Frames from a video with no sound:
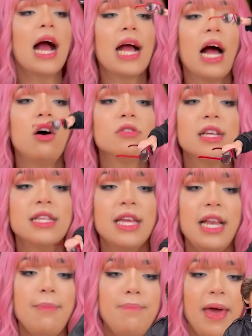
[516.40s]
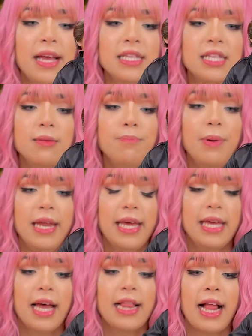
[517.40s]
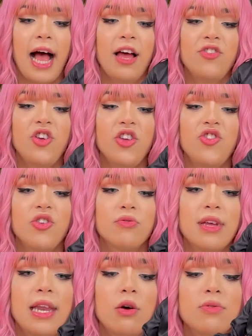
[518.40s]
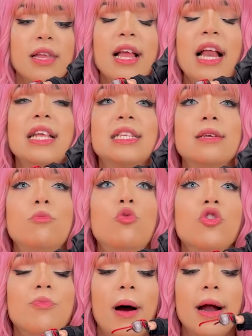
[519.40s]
A calça dele é bem simplinha, tá, gente? Não tem nenhum detalhe assim muito